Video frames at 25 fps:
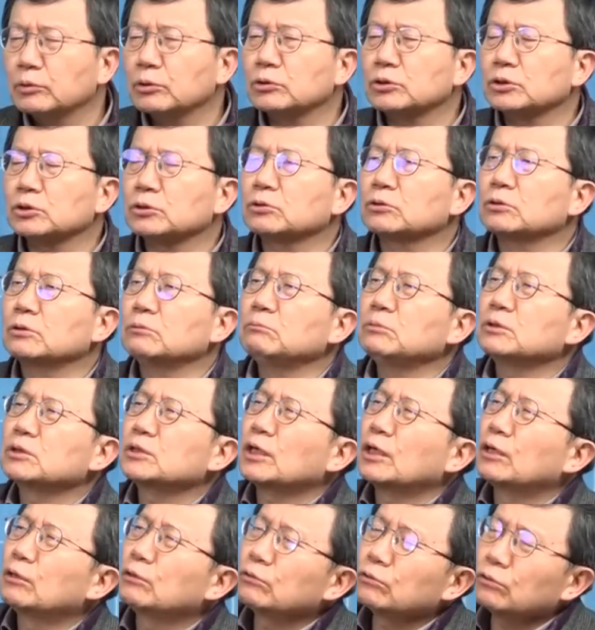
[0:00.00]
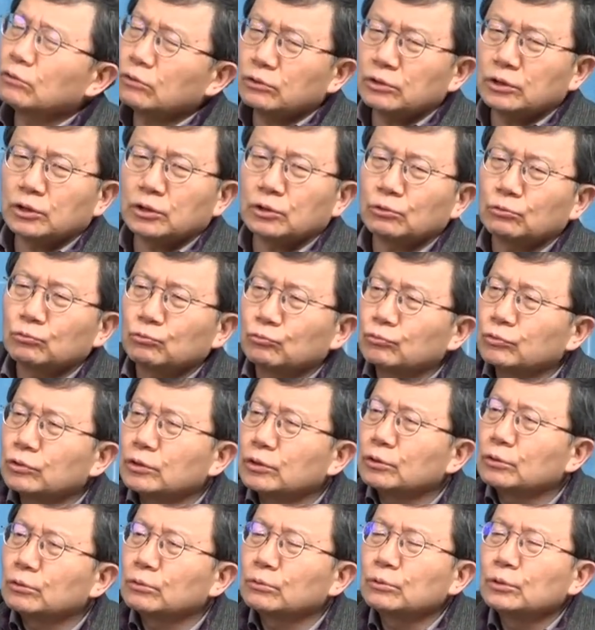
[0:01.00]
억씩 쓰는 미사일로 그걸 우리
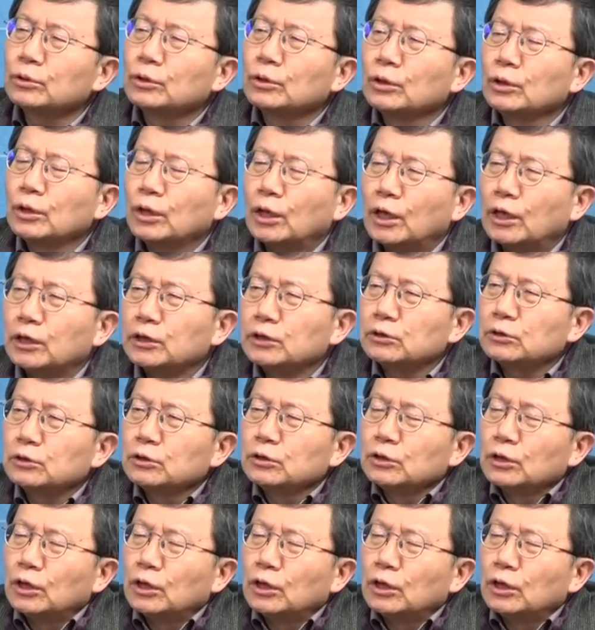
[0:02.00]
그 한,